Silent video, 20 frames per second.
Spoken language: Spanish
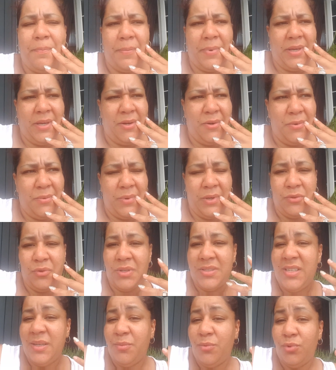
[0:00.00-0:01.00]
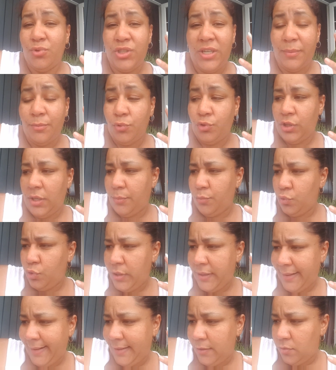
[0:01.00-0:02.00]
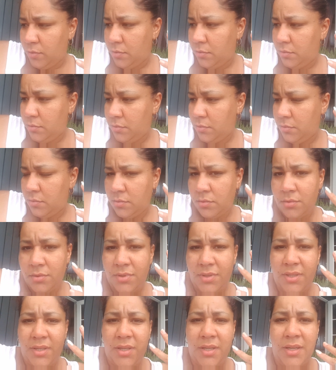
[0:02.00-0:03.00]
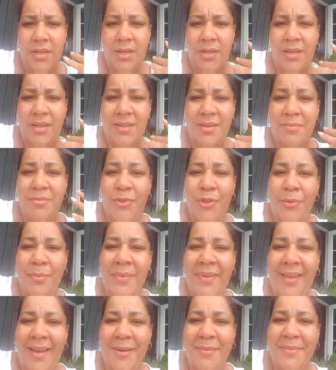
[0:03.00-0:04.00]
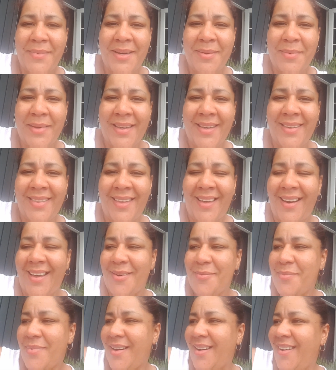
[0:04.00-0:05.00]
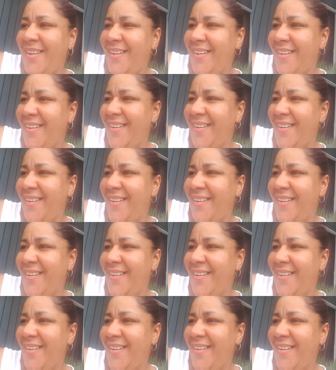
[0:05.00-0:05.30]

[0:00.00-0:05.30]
Pero cuando hace mucha, mucha, mucha calor, no me da hambre, me quita el hambre.